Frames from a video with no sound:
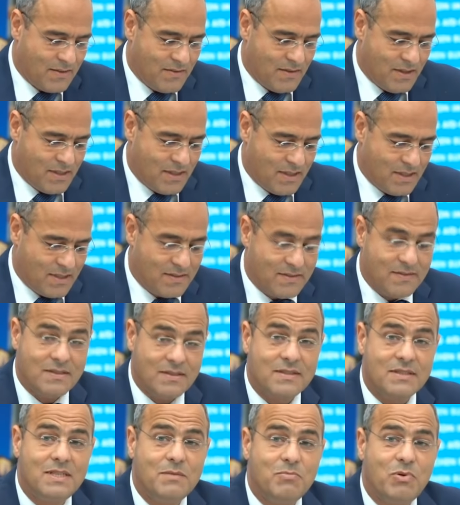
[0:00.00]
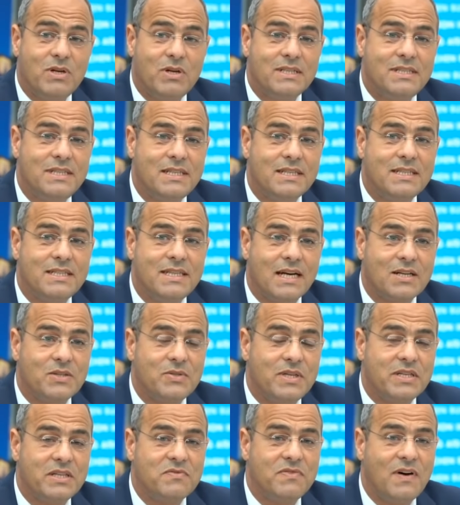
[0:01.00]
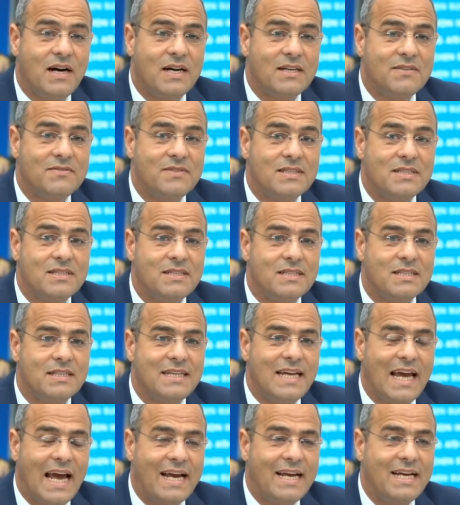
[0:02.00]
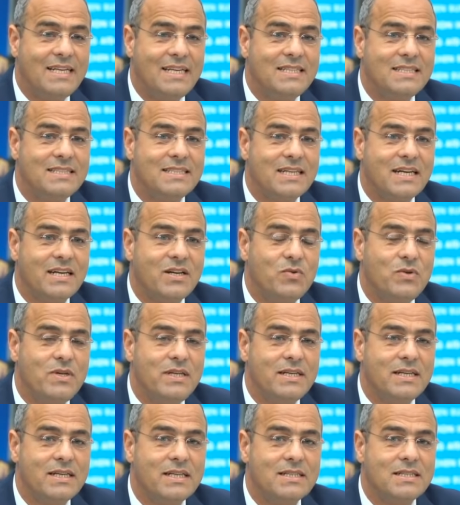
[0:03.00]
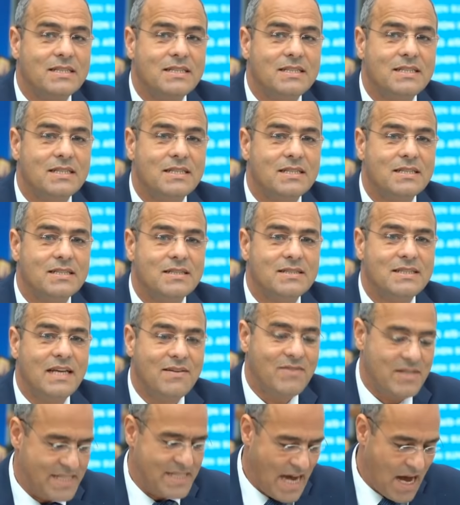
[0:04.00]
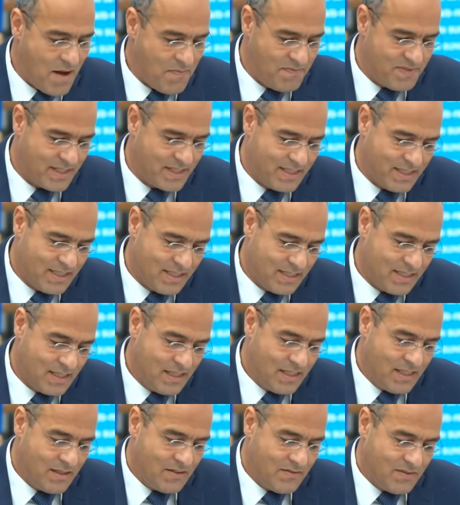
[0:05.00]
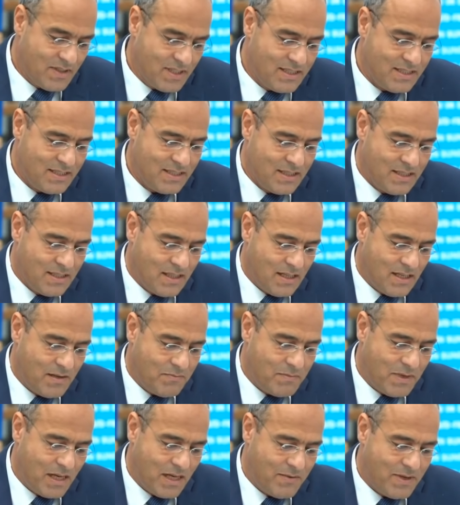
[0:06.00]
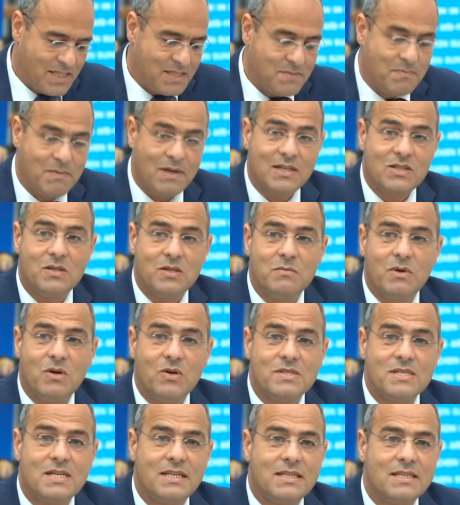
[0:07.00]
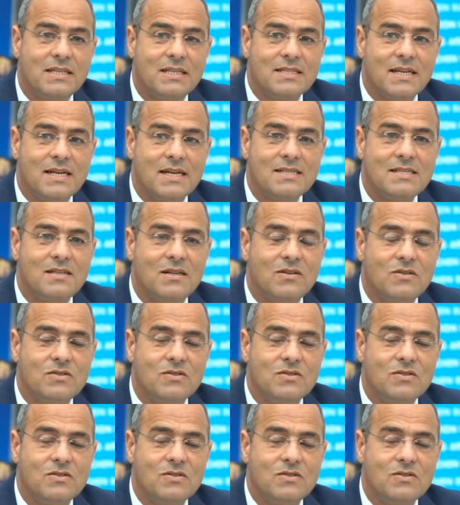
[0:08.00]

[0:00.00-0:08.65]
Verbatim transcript: Äh, die Politik, die aktuell gefahren wird, gängelnd, regulierend, äh, teilweise abwickelnd, wird am Arbeitsmarkt und im Haushalt ein Desaster